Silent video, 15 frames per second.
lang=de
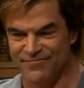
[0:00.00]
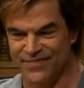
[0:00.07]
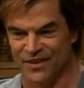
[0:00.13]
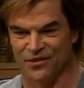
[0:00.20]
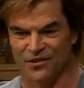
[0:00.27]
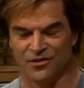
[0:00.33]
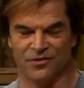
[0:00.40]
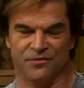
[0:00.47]

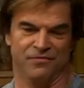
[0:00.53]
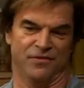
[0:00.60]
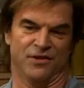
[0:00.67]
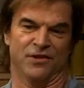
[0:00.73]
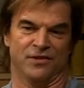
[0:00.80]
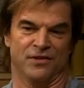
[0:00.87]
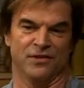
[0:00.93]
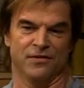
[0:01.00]
das ist
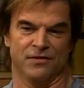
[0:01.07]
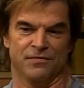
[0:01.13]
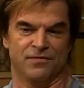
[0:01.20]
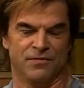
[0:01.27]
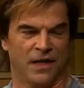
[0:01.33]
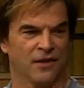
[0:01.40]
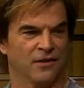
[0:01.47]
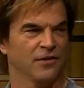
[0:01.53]
wirklich eine
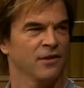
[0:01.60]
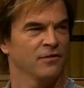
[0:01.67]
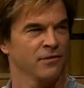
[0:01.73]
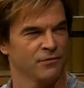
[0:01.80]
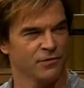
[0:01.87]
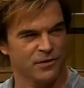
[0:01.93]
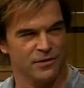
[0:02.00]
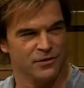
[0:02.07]
feine Sache.
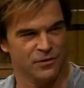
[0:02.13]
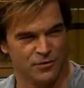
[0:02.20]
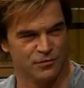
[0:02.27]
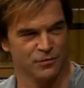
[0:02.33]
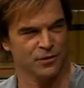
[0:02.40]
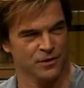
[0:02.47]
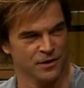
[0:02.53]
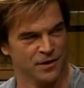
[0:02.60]
Wir wissen es
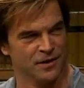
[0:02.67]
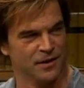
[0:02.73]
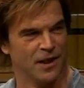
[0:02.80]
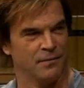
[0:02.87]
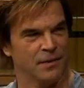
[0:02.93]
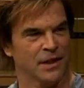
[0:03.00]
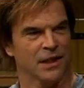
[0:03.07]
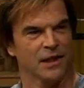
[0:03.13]
zu würdigen.
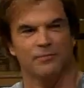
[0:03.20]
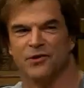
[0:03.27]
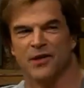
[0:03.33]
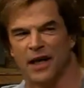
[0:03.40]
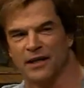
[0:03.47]
Campino, Aber da gibt es